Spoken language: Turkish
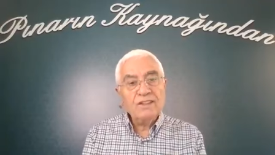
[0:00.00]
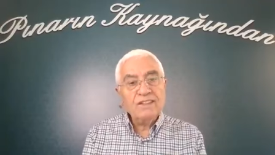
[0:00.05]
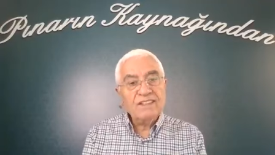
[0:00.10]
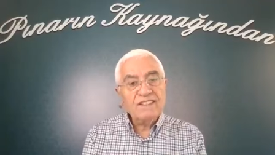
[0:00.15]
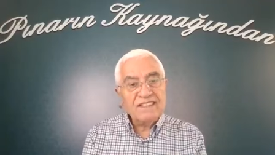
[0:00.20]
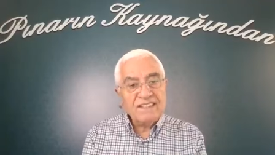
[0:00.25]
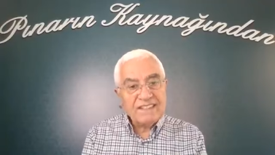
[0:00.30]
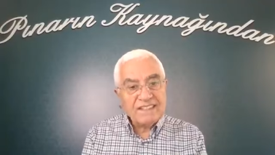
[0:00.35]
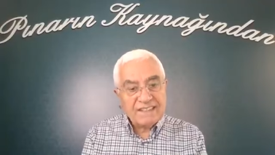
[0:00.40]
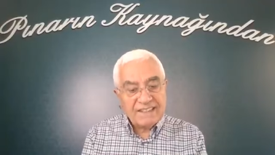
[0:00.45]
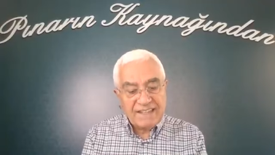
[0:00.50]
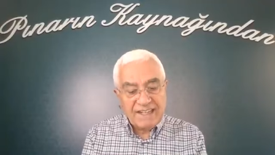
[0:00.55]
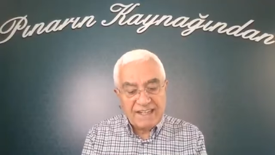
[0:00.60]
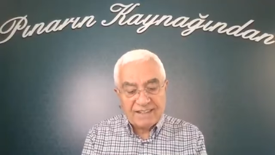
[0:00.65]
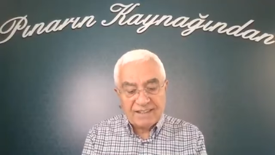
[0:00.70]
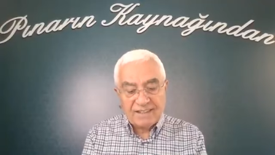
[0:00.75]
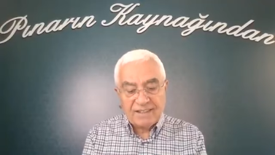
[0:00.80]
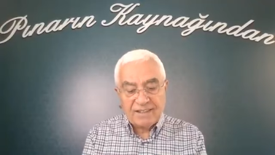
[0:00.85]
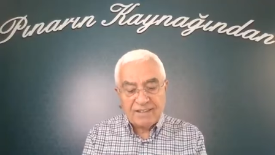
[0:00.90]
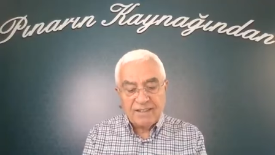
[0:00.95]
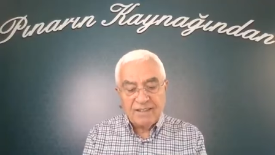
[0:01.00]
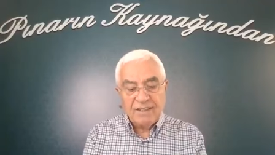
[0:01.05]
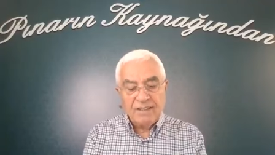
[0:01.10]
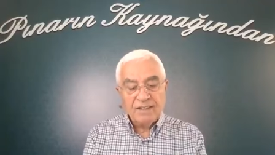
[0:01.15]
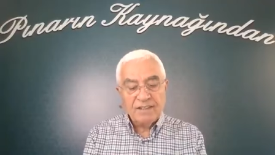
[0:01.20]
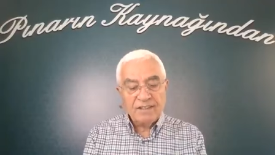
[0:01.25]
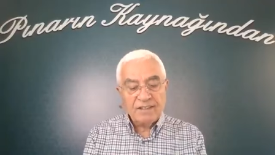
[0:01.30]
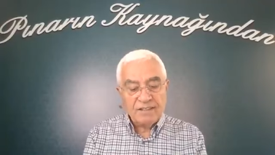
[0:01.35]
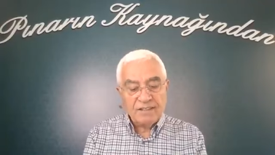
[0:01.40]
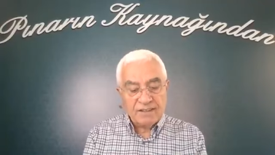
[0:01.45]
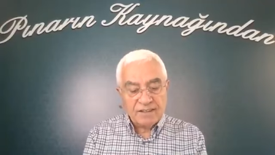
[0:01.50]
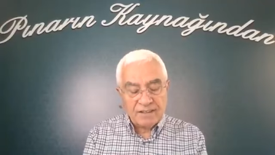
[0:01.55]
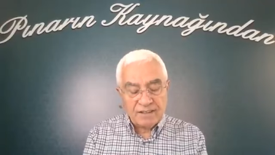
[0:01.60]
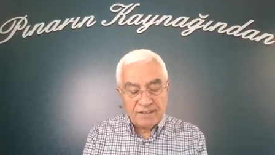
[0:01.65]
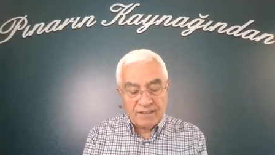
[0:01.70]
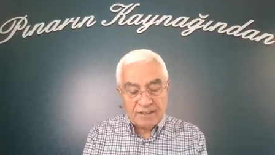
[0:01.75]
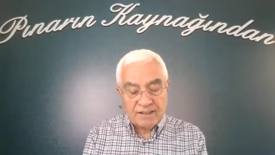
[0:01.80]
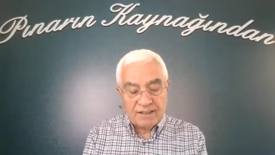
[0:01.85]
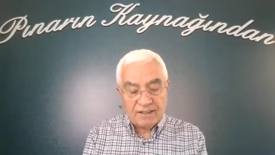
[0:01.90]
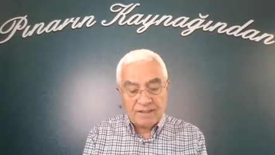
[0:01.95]
şiddet,
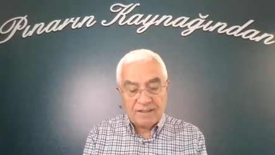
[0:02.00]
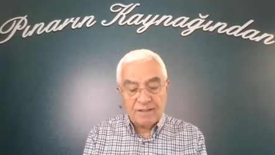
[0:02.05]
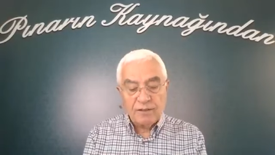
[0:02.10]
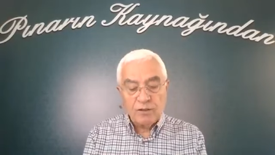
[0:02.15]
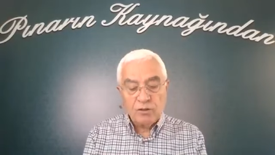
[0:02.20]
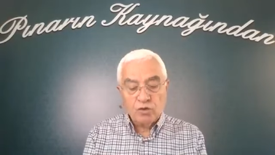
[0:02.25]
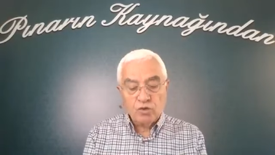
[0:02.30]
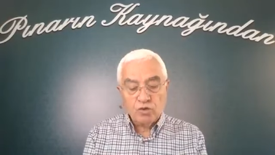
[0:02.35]
kıtlık,